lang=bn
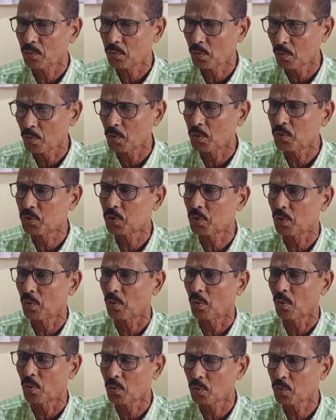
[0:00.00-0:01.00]
সদস্য
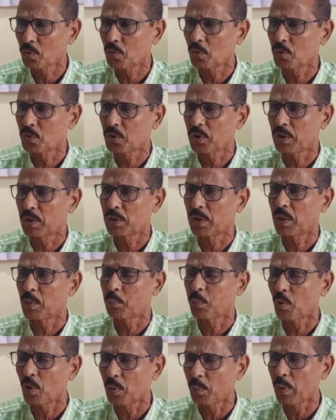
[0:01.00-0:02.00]
হট সদস্যদের
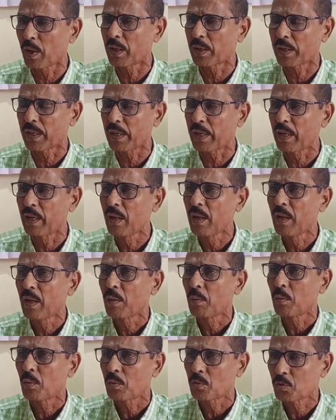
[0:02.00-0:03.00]
পরিবারকে
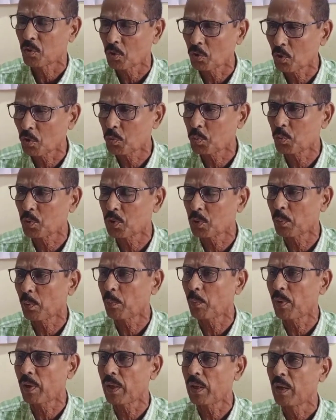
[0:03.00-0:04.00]

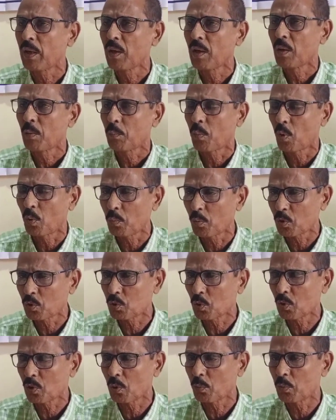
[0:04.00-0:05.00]
স্বতঃস্ফূর্তভাবে পরিমল
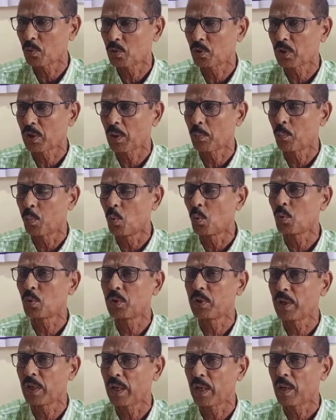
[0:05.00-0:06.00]
শুক্লবদ্ধকে ভোট
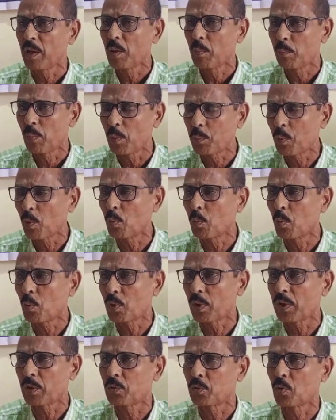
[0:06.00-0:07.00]
দিয়ে বিপুল
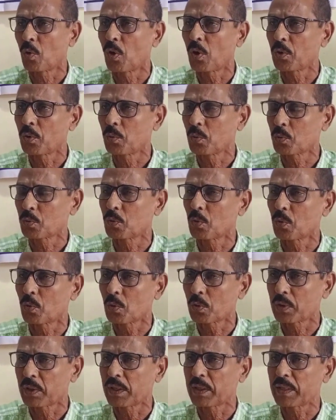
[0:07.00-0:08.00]
ভোটে জয়যুক্ত
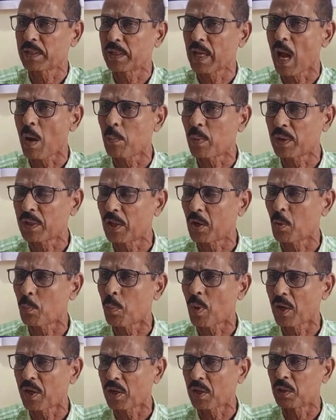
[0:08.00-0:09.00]
করতে যাতে আমাদের
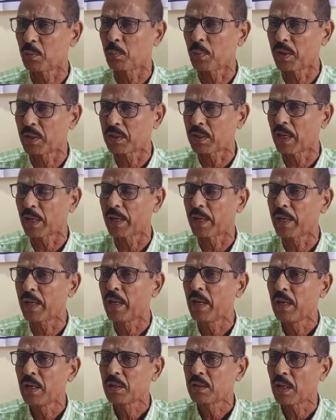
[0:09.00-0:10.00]
পার্টিসিপেট থাকে
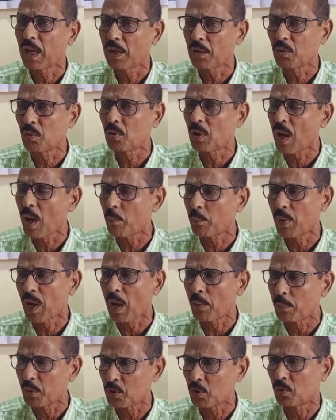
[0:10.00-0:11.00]
তার জন্য আমরা
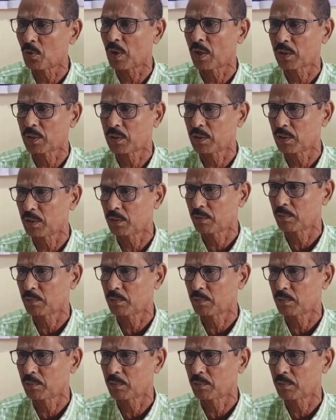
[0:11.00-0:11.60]
আবেদন রাখছি